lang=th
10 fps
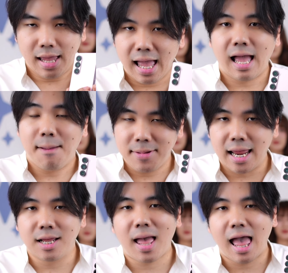อ่ะอัปเกร
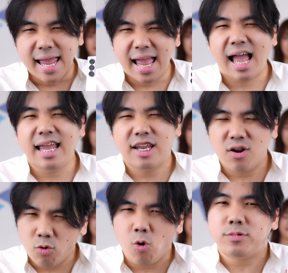ดขึ้นมา AI ใน
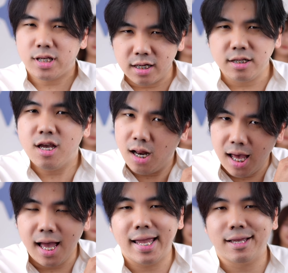เรื่องรูปเจ๋งขึ้นเยอะเลย